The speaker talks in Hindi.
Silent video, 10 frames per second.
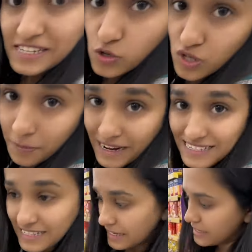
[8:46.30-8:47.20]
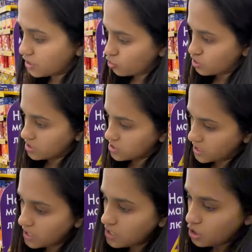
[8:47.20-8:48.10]
पीछे उसकी प्राइस नहीं लिखी होती
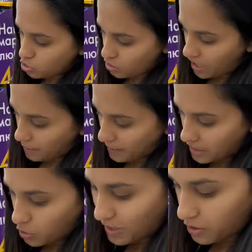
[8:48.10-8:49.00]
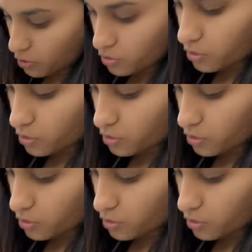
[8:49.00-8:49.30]
ठीक है तो यहाँ पे क्यू कोड